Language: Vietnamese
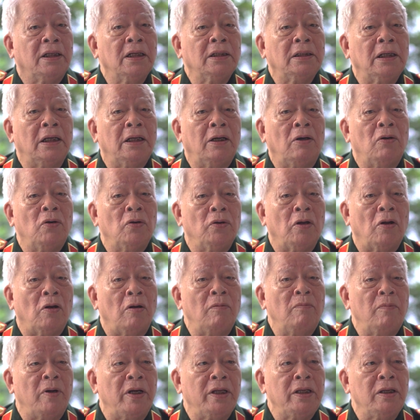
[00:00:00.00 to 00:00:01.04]
tức là hồi
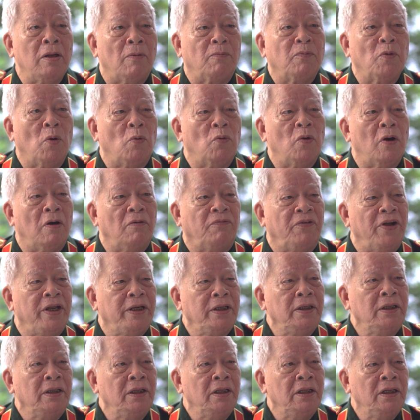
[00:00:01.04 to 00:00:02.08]
đó mới nhập ngũ ở
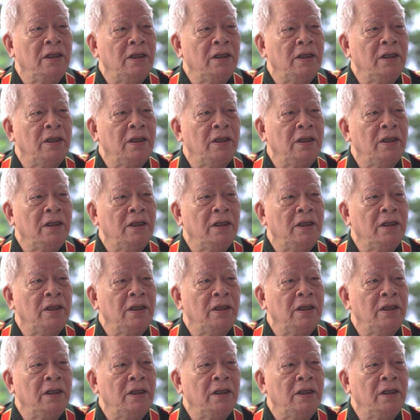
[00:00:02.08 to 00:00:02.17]
Vinh